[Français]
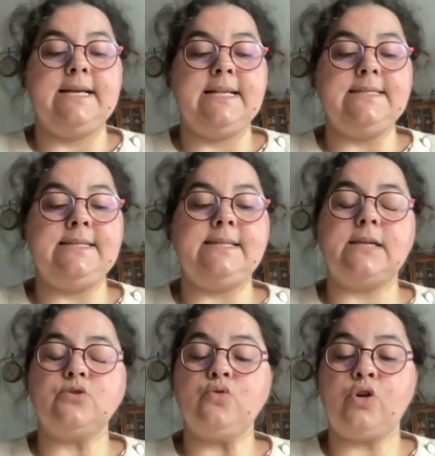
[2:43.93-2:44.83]
C'était
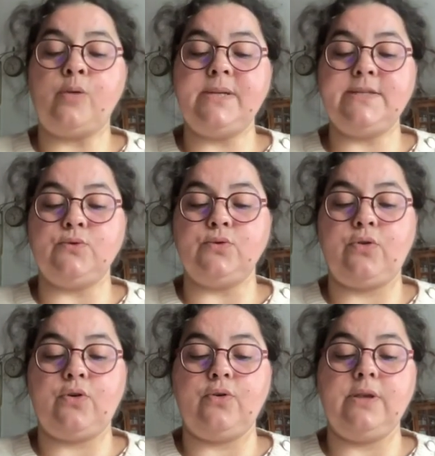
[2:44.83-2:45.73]
un jour comme les
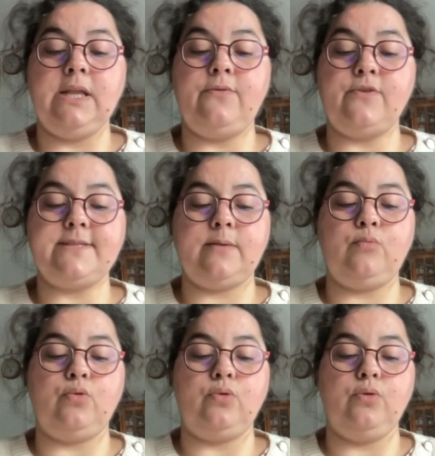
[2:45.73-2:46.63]
autres, il faisait beau.